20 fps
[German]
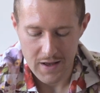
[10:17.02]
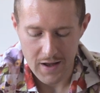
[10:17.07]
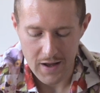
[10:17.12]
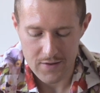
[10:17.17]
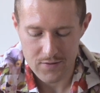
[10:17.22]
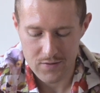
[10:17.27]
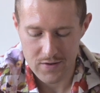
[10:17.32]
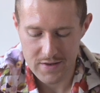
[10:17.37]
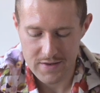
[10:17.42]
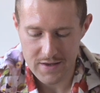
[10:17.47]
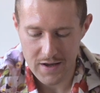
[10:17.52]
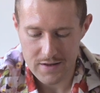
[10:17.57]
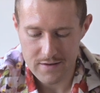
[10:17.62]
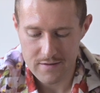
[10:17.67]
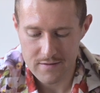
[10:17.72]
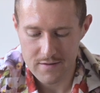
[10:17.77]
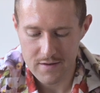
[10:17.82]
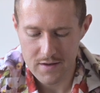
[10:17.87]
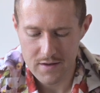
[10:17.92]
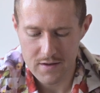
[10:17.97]
Also
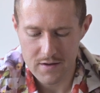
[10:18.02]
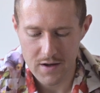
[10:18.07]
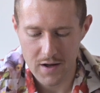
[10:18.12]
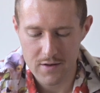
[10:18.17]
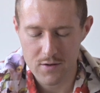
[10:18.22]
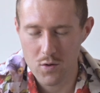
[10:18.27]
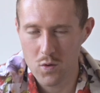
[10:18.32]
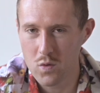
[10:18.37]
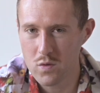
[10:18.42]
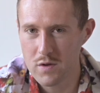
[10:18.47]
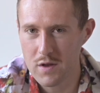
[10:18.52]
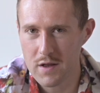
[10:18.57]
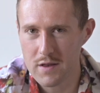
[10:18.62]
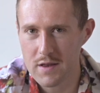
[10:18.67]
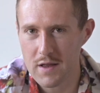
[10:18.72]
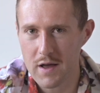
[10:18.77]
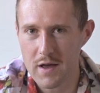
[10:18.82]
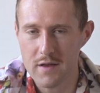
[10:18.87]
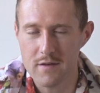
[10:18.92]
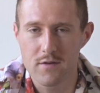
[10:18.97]
geniales Ding, hat
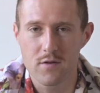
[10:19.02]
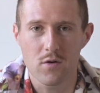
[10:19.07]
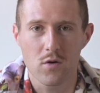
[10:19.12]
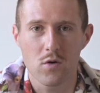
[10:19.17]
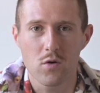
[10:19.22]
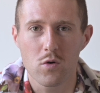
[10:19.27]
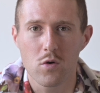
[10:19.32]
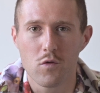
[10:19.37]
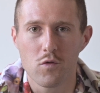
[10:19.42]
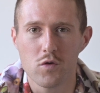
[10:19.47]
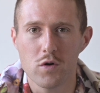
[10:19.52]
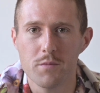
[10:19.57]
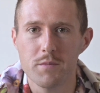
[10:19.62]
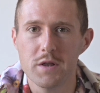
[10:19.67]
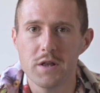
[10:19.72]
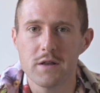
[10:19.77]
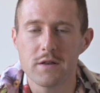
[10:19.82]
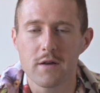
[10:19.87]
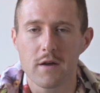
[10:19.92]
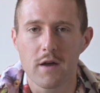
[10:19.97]
130 Euro auf 100
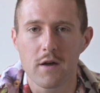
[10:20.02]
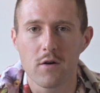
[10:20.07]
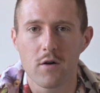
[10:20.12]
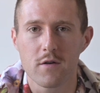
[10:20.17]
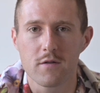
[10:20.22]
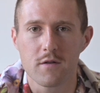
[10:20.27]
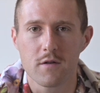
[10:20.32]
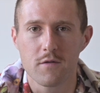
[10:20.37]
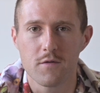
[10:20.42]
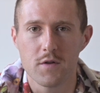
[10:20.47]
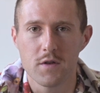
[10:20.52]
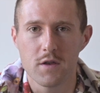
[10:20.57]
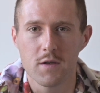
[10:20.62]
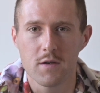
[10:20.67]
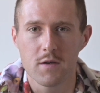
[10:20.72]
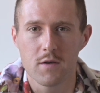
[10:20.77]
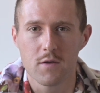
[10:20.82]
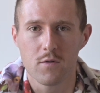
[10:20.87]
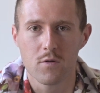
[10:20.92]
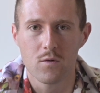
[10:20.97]
Milliliter gekostet, finde
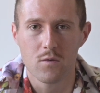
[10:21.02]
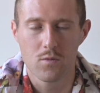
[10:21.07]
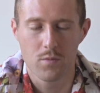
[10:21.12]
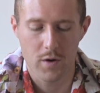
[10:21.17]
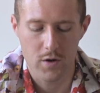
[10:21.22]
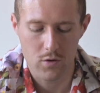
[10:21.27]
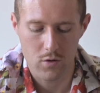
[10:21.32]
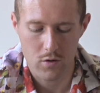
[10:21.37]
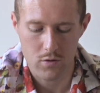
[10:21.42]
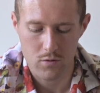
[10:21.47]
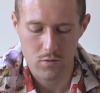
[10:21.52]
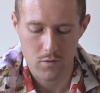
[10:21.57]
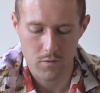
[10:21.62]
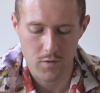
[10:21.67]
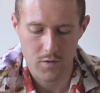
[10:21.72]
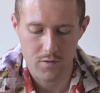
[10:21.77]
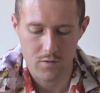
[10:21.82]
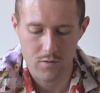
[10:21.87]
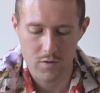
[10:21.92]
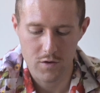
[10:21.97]
ich super in Ordnung
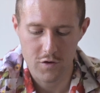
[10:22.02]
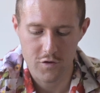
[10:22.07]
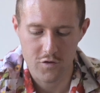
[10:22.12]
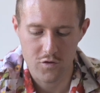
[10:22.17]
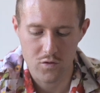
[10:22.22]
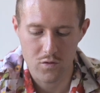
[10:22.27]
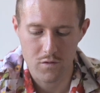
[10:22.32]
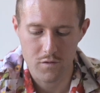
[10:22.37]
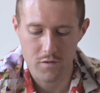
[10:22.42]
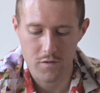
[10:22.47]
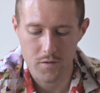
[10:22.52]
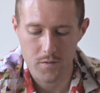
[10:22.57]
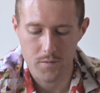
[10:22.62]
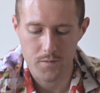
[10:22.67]
für so einen Nischenduft.